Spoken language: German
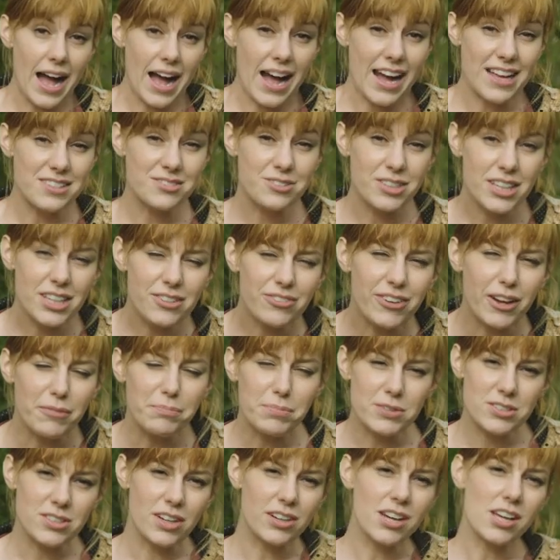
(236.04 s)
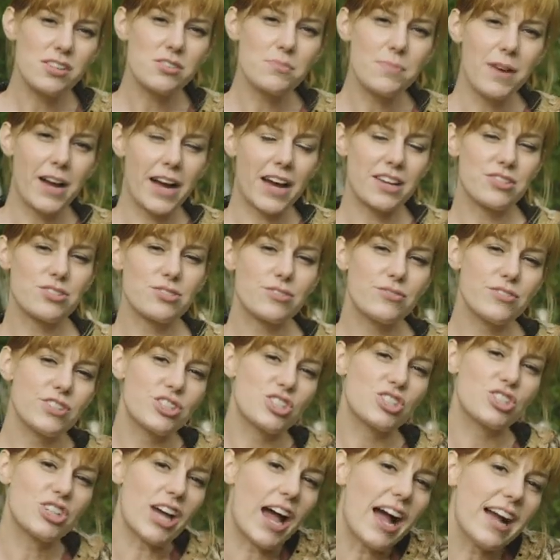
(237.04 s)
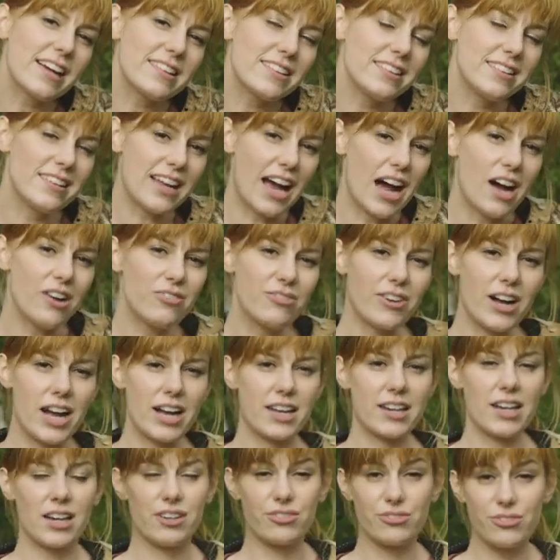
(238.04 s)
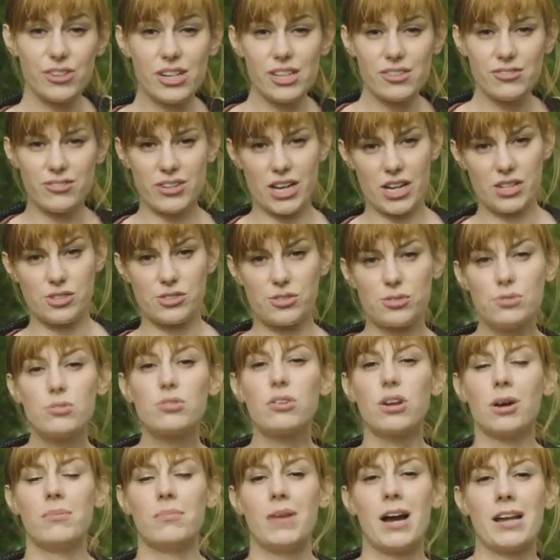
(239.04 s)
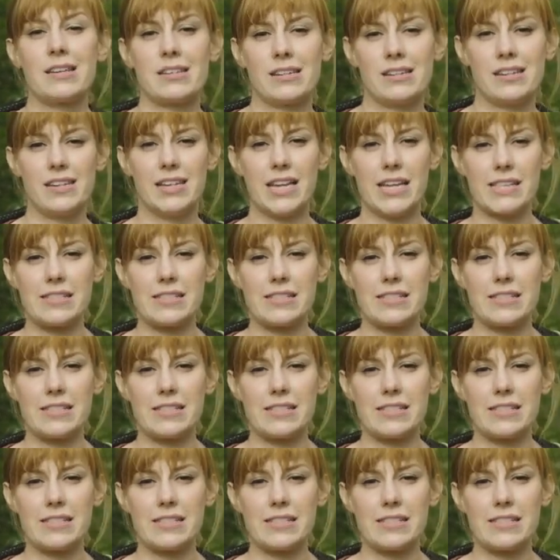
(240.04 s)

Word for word: Also ich fand besonders überraschend, wie stark die Nachfrage nach Wildfleisch zugenommen hat in den